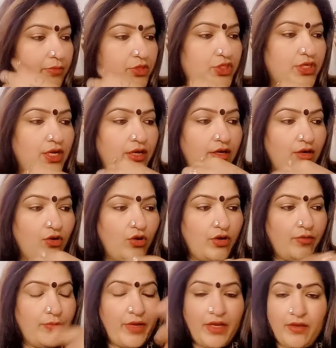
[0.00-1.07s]
नमस्कार और
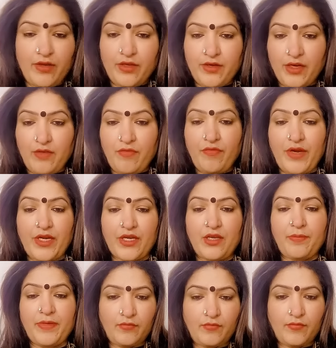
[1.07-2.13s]
मैं रेलवे फाटक के
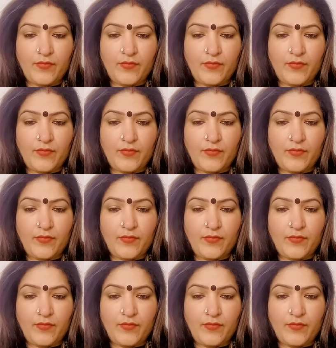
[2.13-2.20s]
पास